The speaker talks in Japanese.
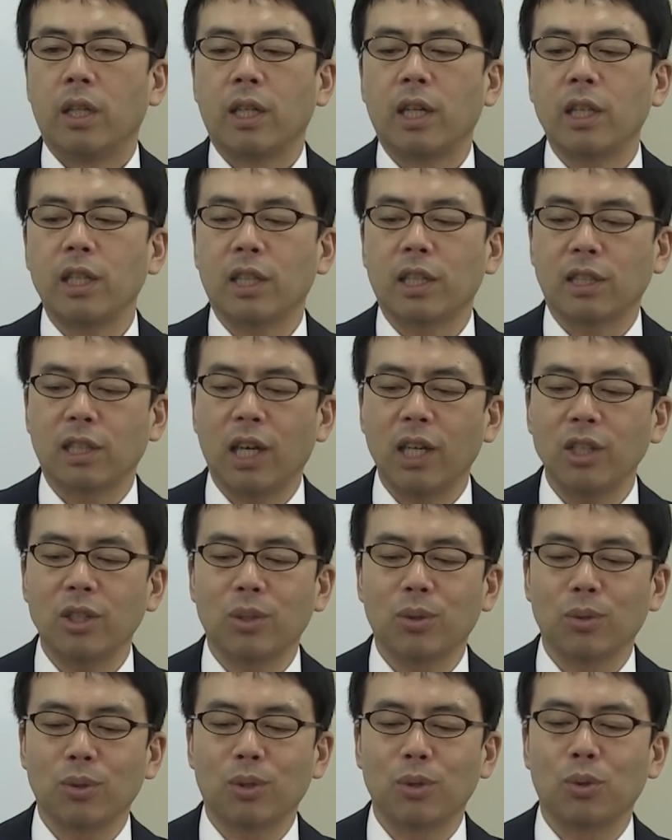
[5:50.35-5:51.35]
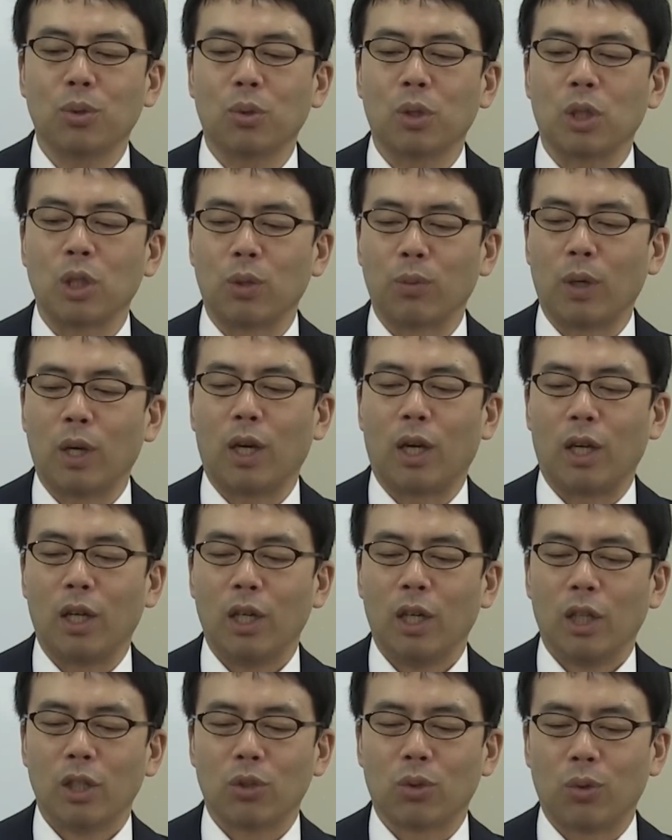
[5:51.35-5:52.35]
何か歳出をする時に
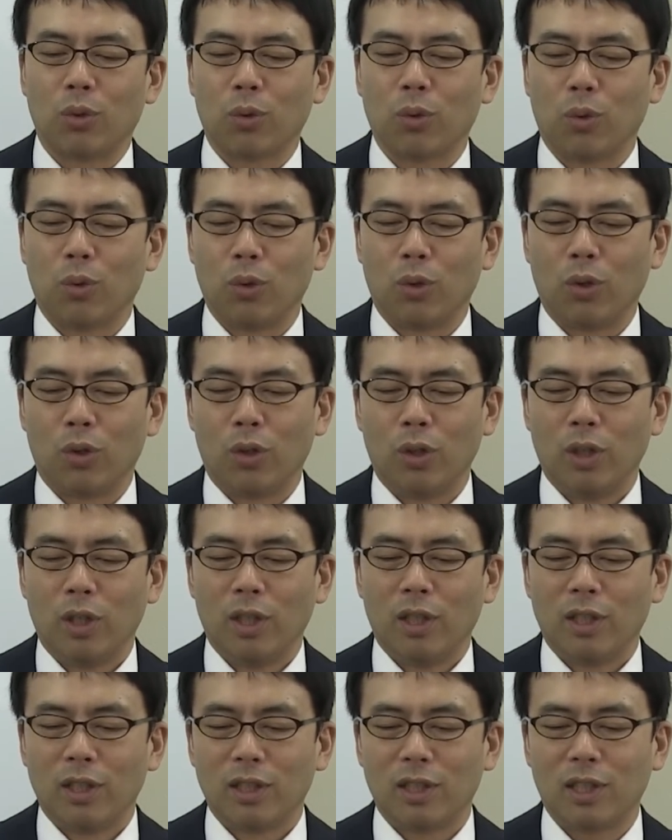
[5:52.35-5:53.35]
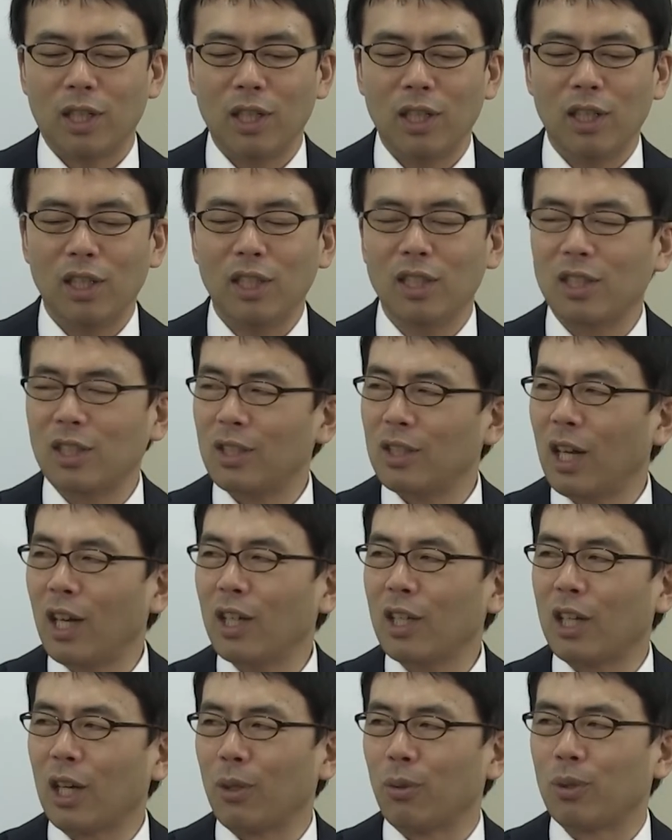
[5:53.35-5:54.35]
はそのこう税率
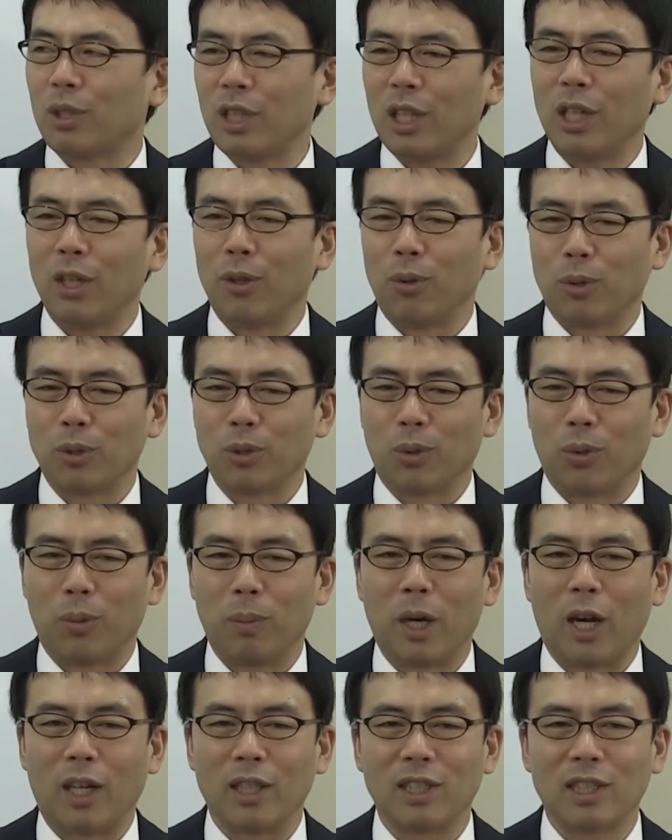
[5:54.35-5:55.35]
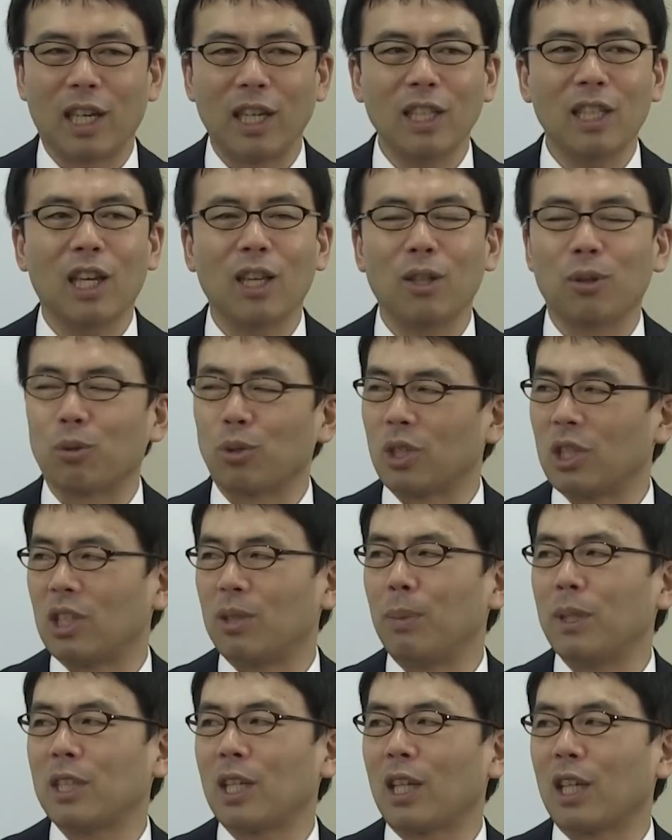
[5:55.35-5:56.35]
何かの税をそのまあ財源として
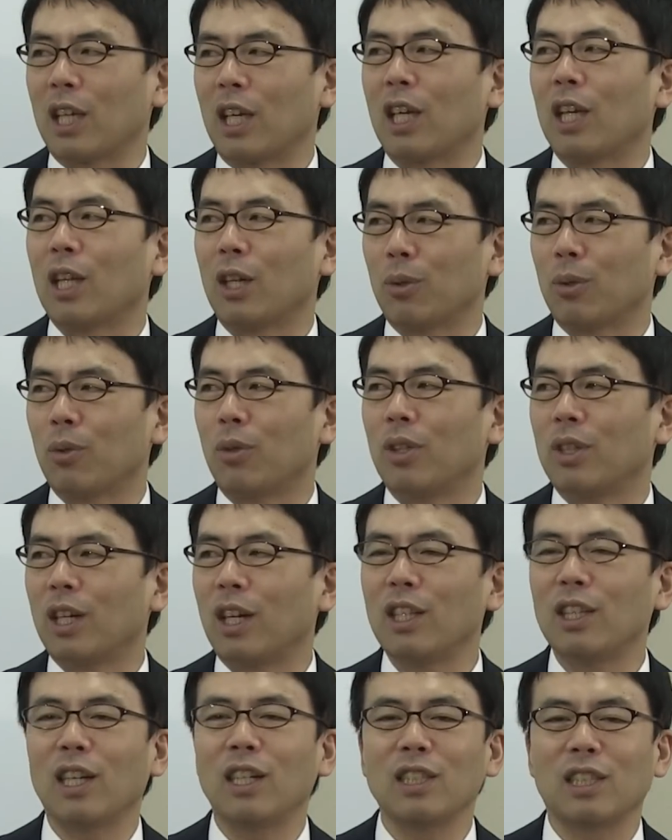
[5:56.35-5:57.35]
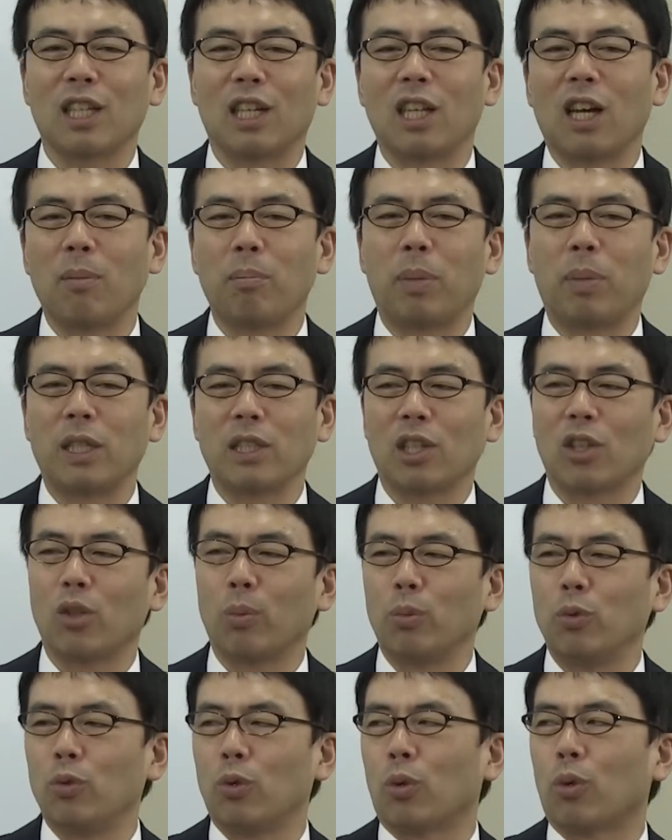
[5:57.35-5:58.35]
示さなきゃいけないと、はい、何々税何
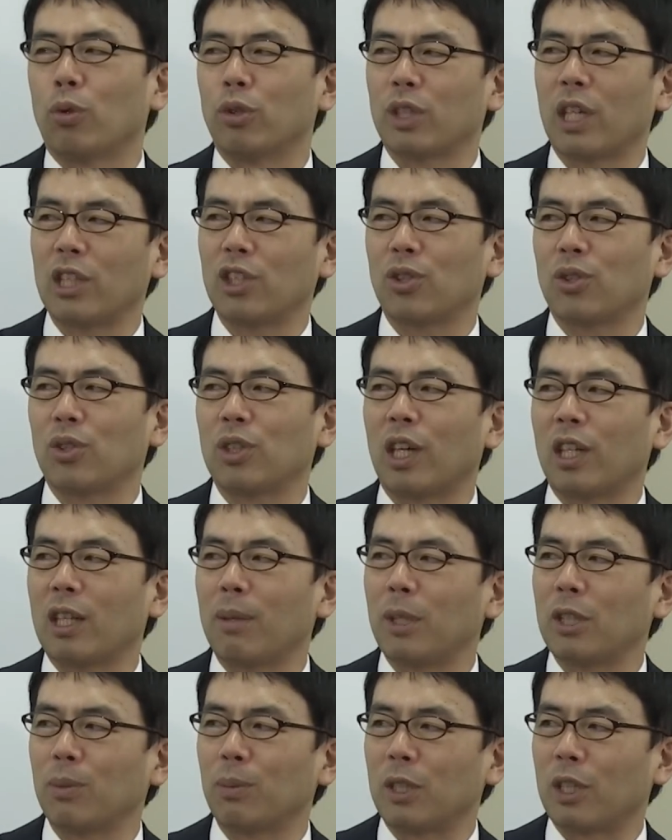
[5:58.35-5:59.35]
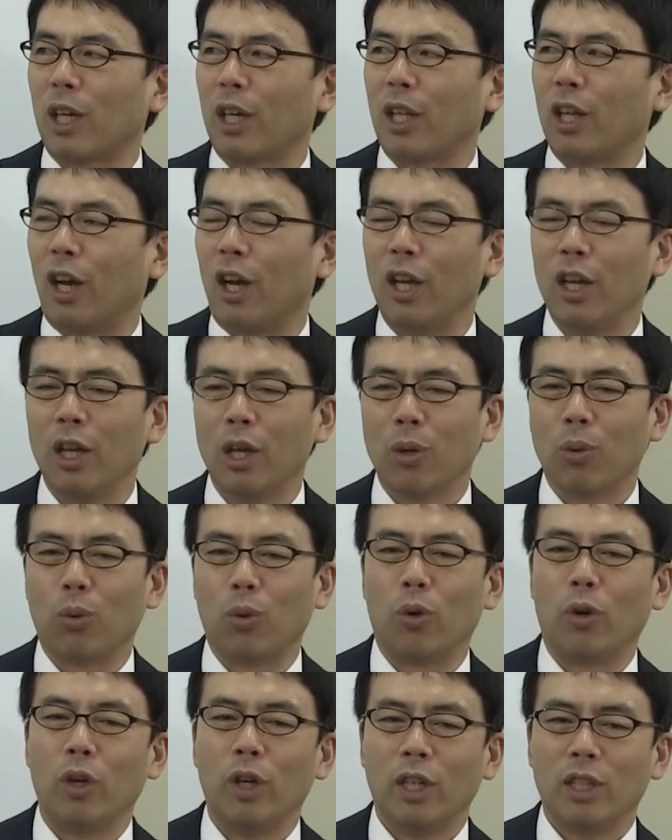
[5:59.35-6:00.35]
パーセント分をこの歳出に当てますみたいな、
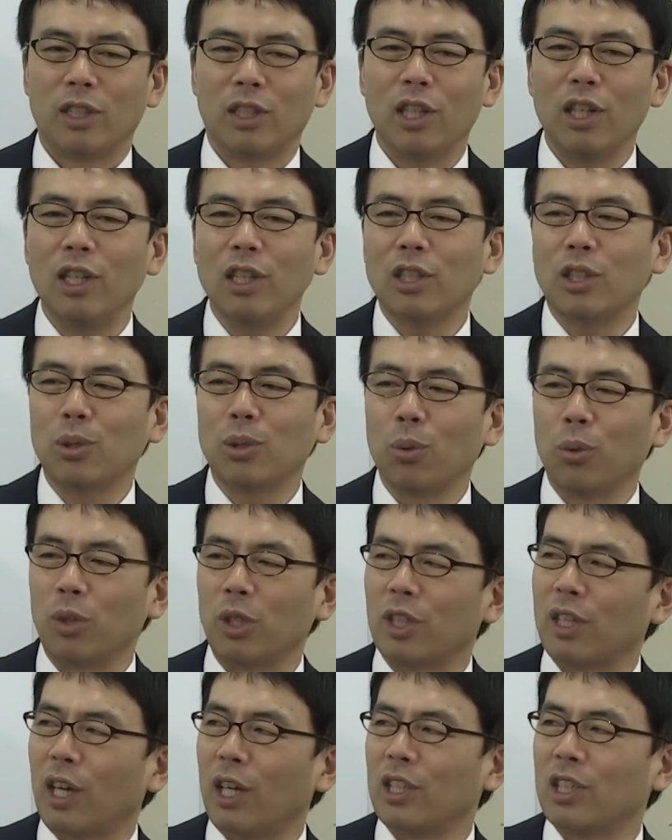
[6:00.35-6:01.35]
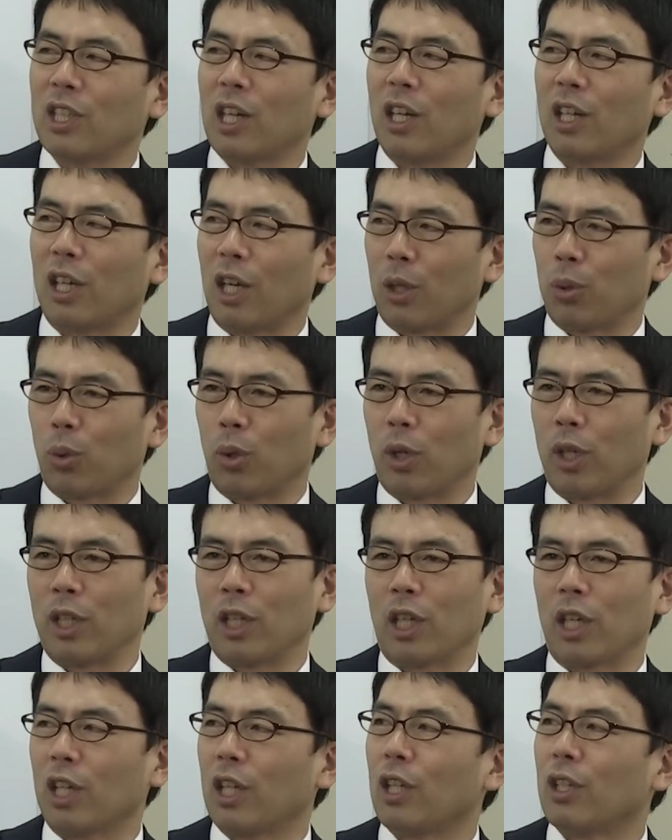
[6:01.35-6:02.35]
こう税率との一対一関係が取られ
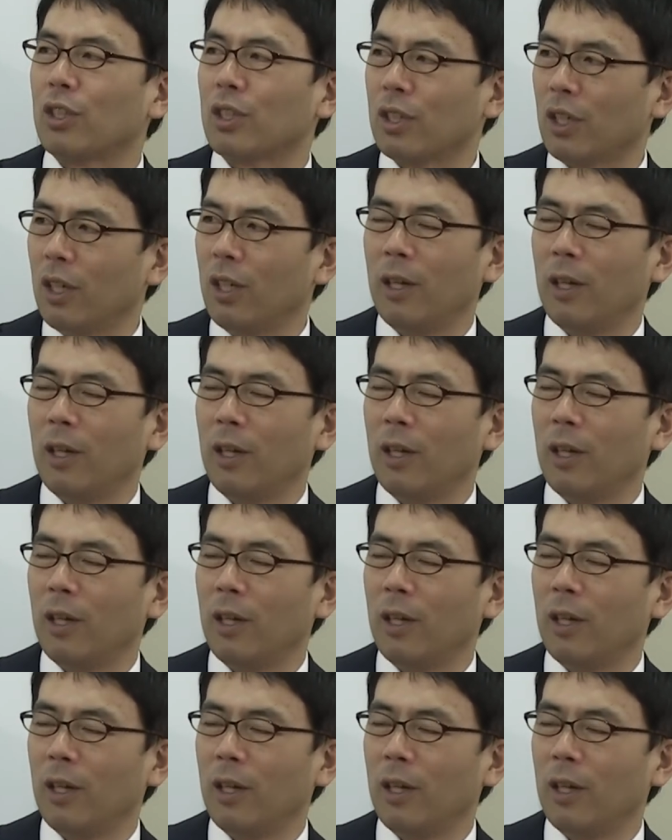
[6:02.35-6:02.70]
なきゃいけないんですね。